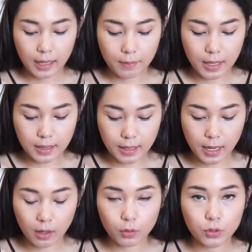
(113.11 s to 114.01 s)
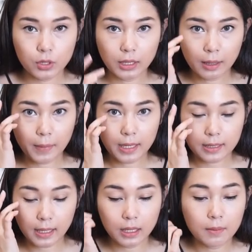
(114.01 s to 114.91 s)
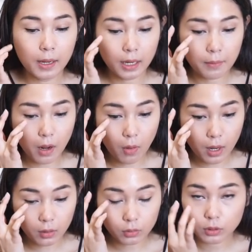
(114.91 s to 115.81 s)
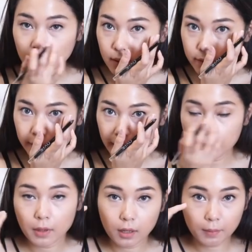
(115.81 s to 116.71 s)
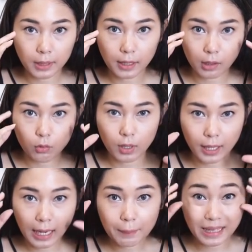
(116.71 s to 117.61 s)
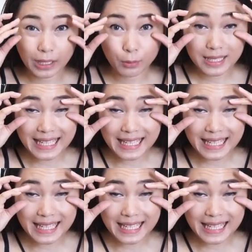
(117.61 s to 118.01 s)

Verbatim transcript: Nah biasanya aku juga tambahin sedikit di bagian bawah untuk ngeframe uh, mata aku karena kan mata aku